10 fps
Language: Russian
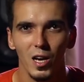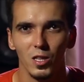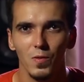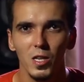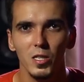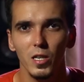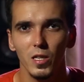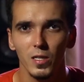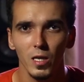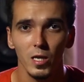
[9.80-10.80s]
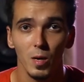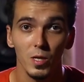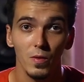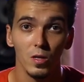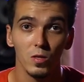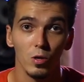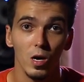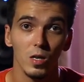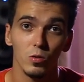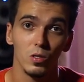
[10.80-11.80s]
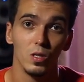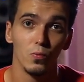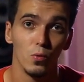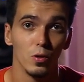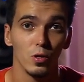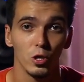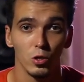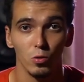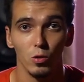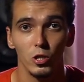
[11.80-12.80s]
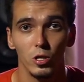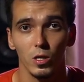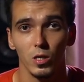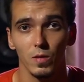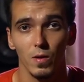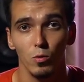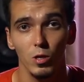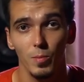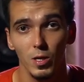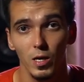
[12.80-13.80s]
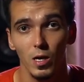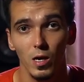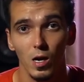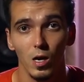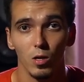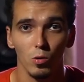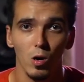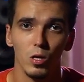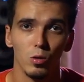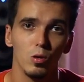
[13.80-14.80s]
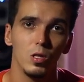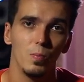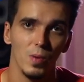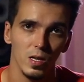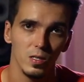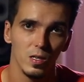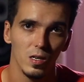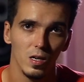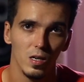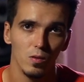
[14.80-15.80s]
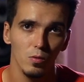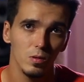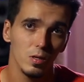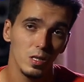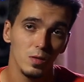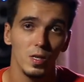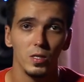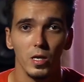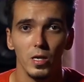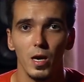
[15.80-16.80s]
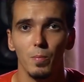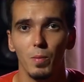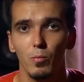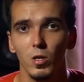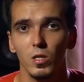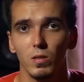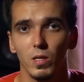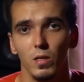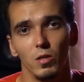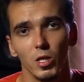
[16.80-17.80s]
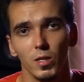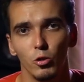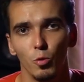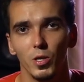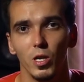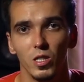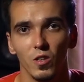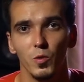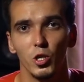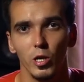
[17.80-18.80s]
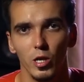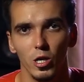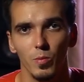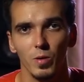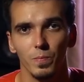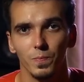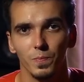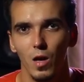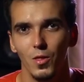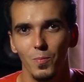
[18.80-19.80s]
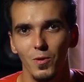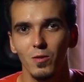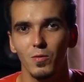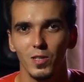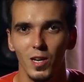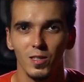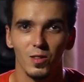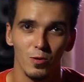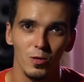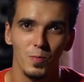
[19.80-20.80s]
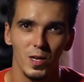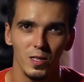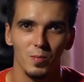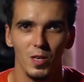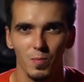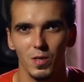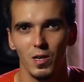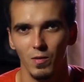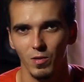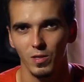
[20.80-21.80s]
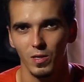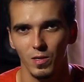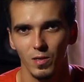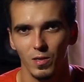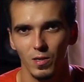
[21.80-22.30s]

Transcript: Две недели назад я обновил свой Asus Zenfone 6 2014 года модели до Android 5. Вот эти две недели я им попользовался и сейчас хочу поделиться впечатлениями. На первый взгляд Android 5 мне понравился.